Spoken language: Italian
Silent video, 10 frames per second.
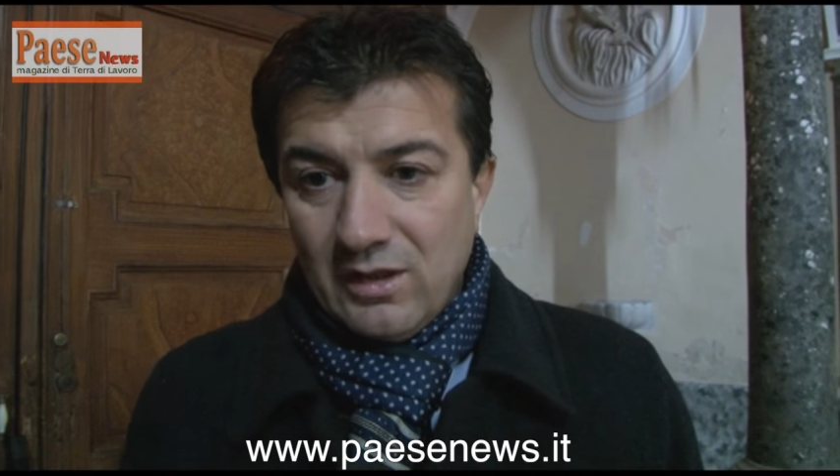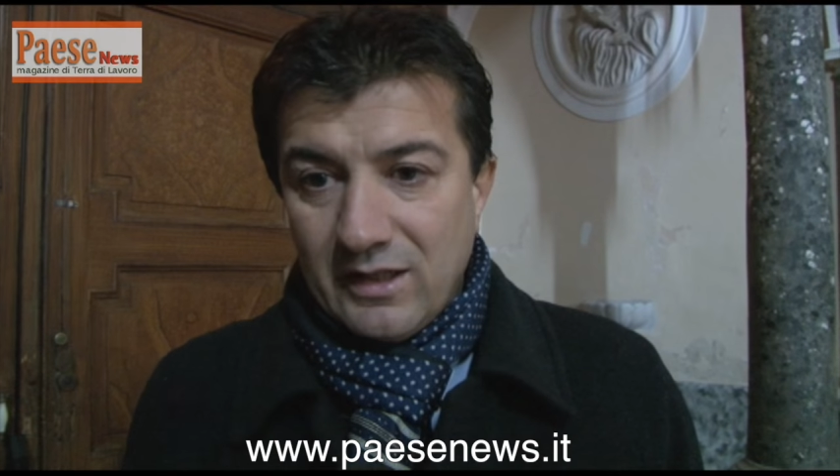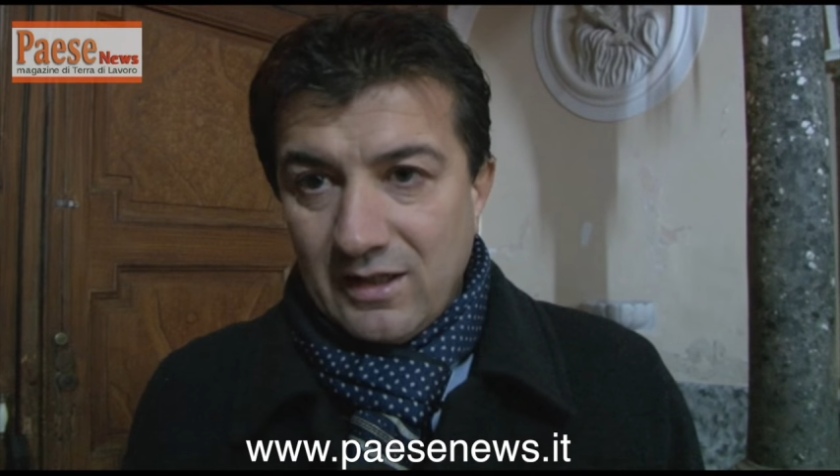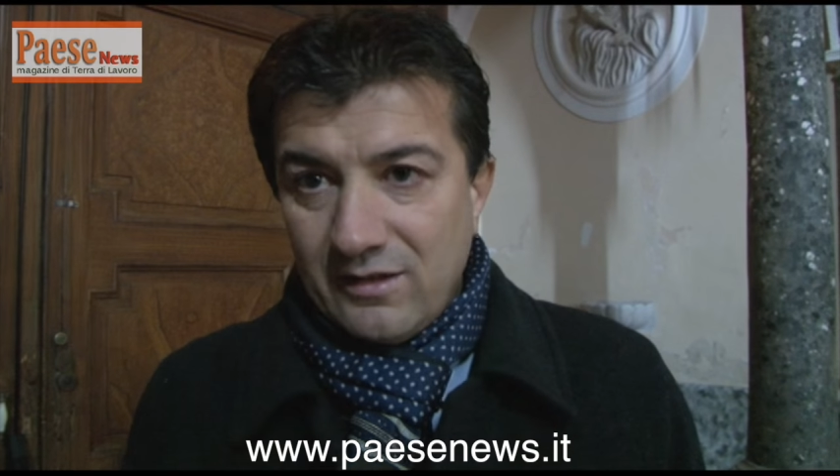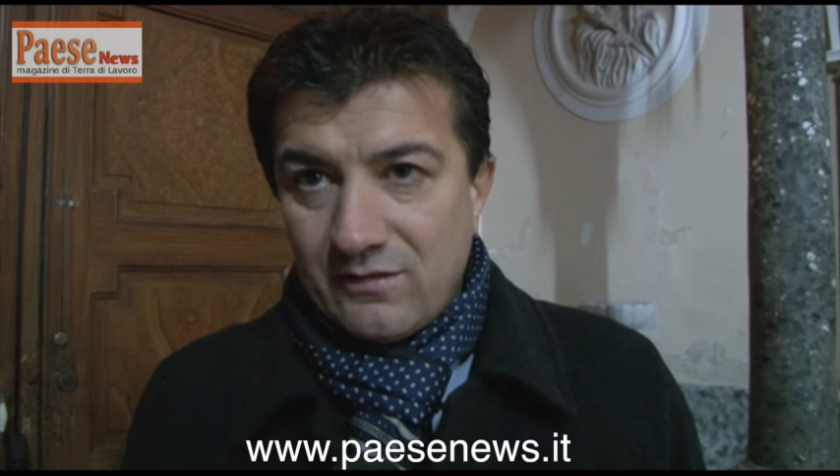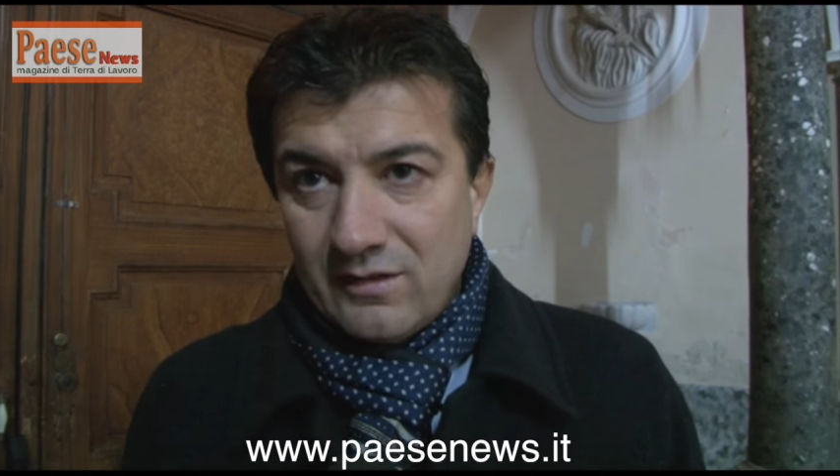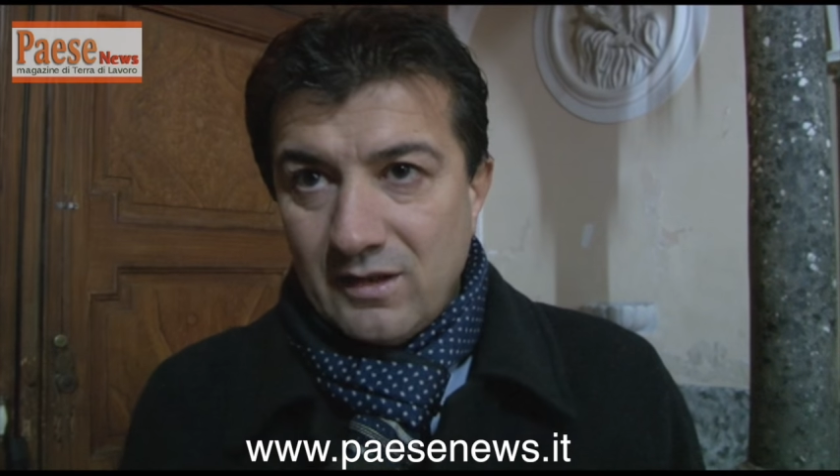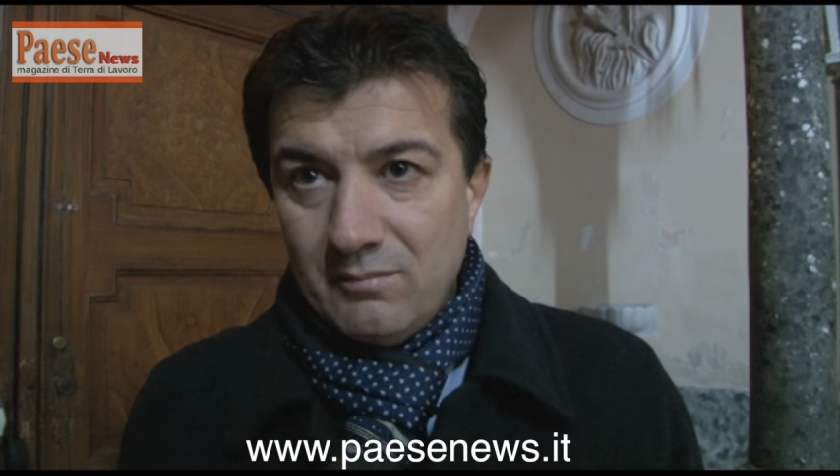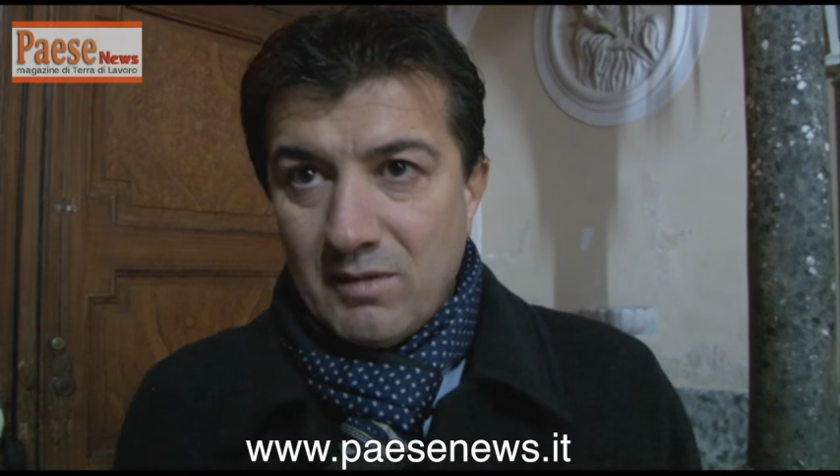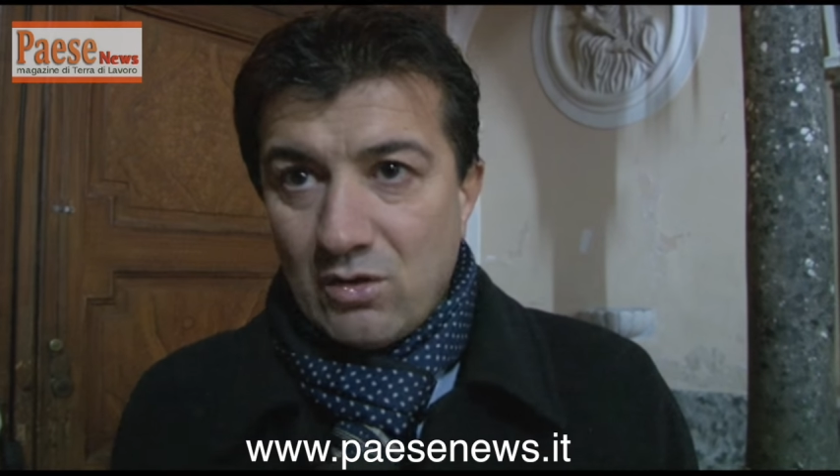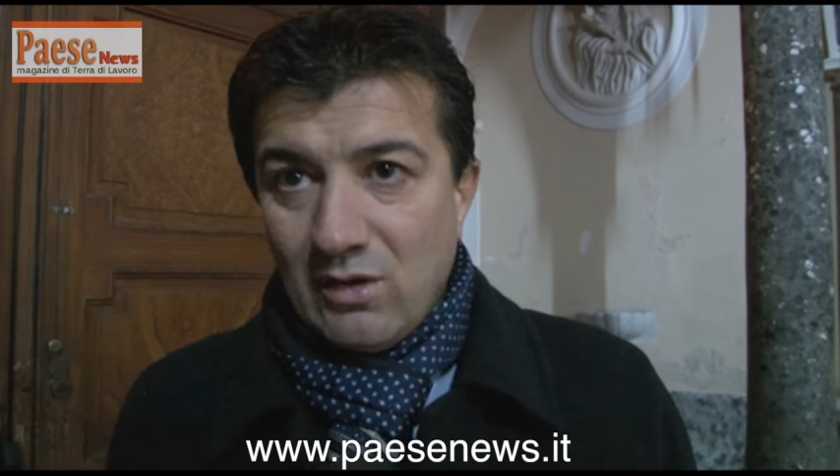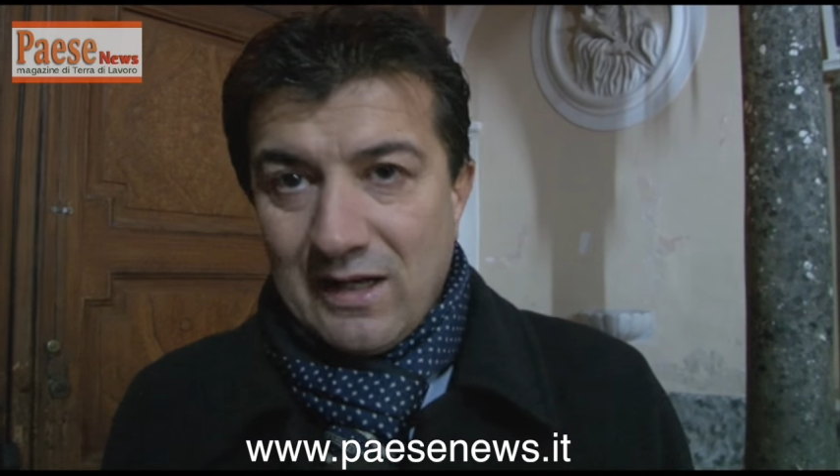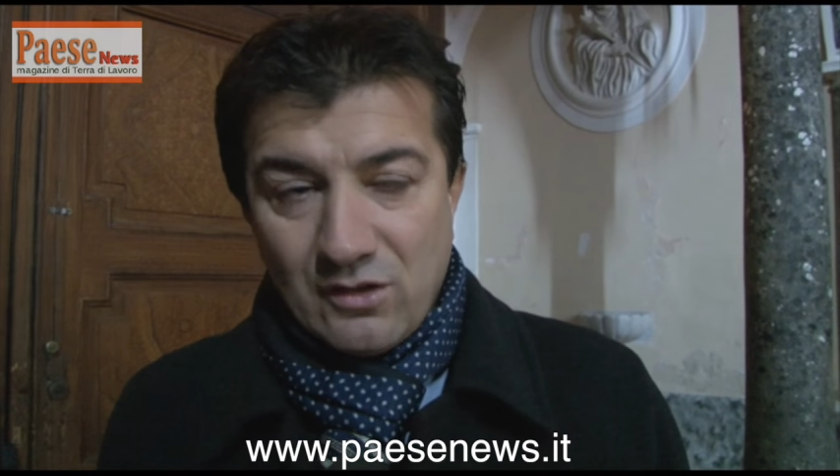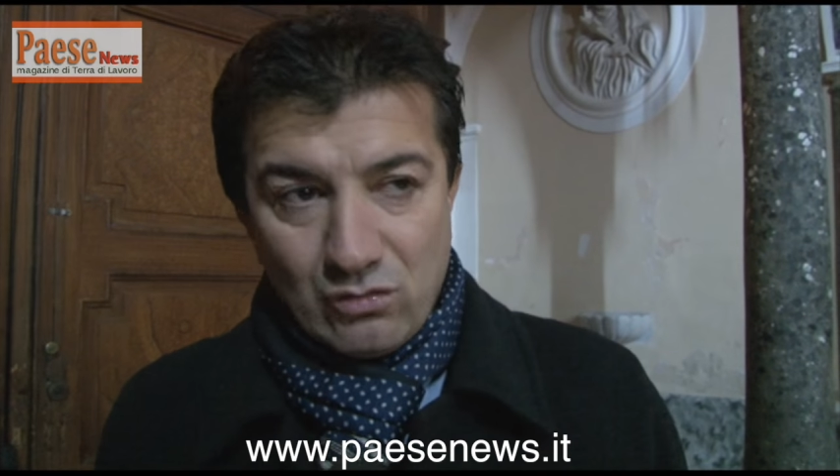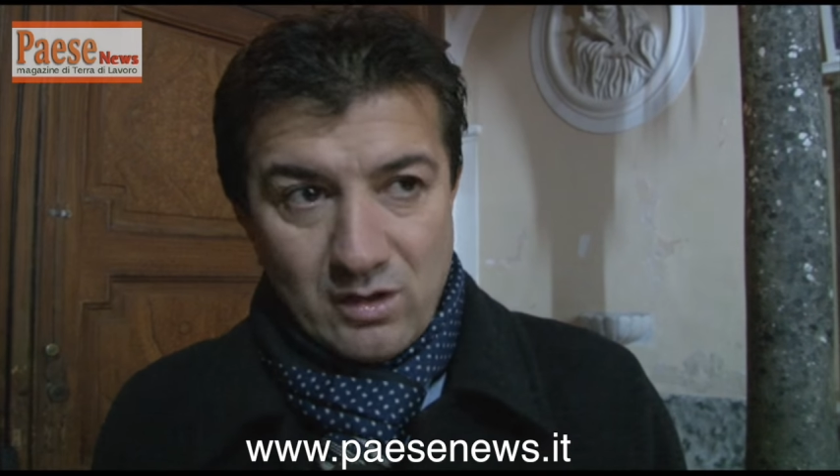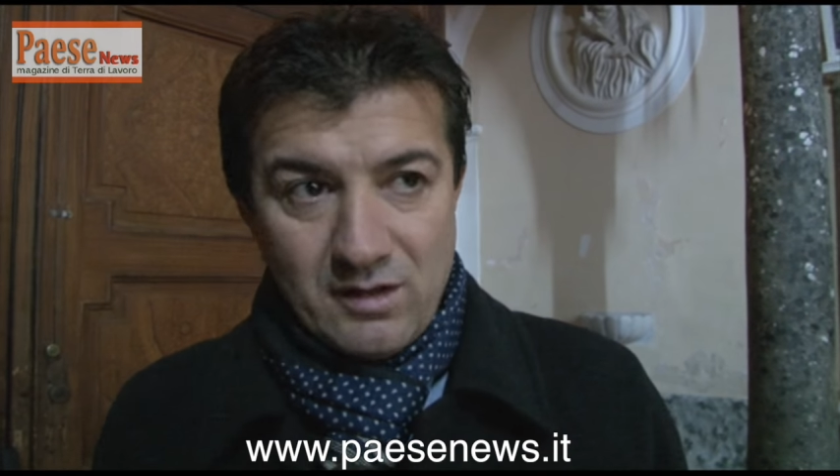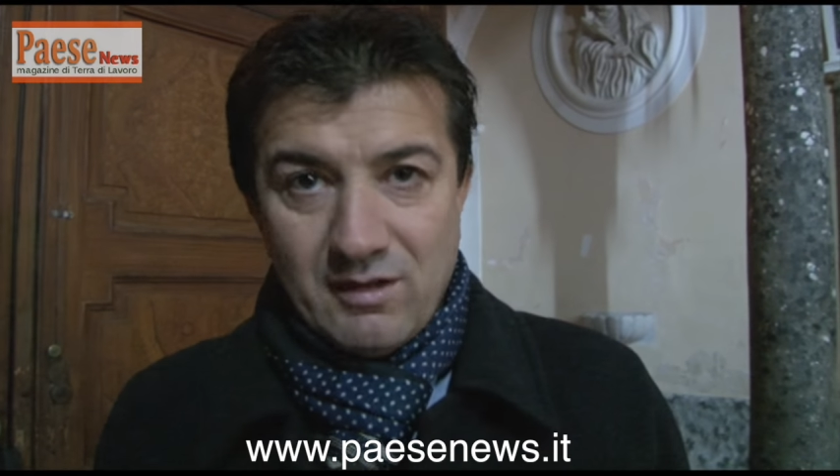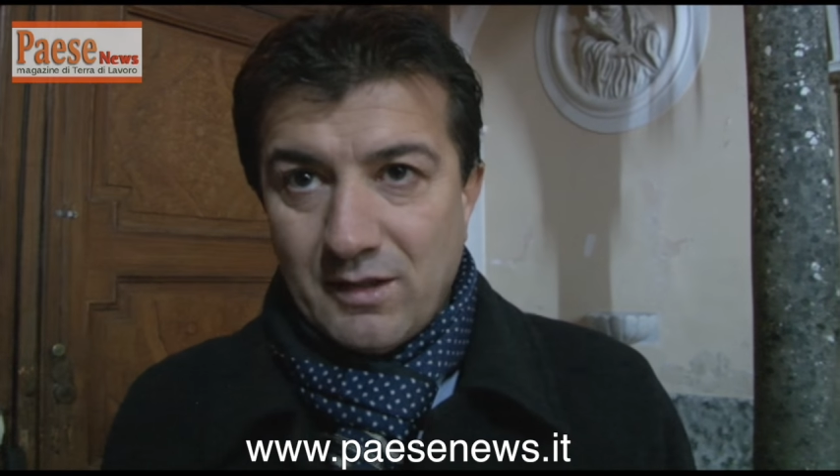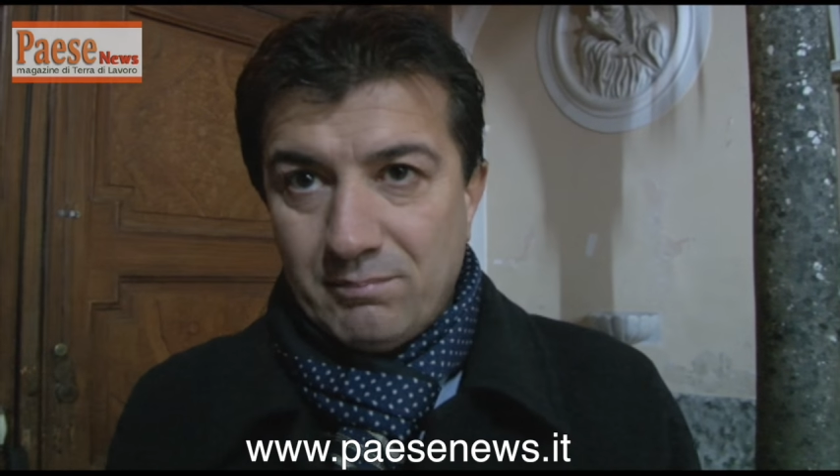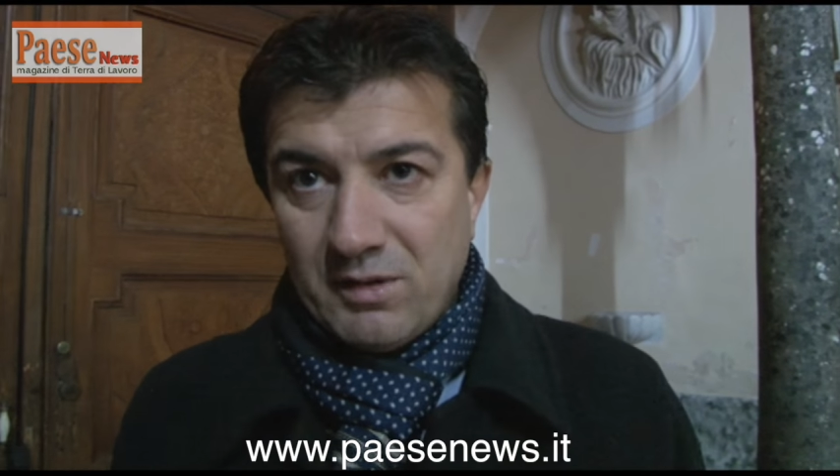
le Clarisse dell'Immacolata, sono arrivate a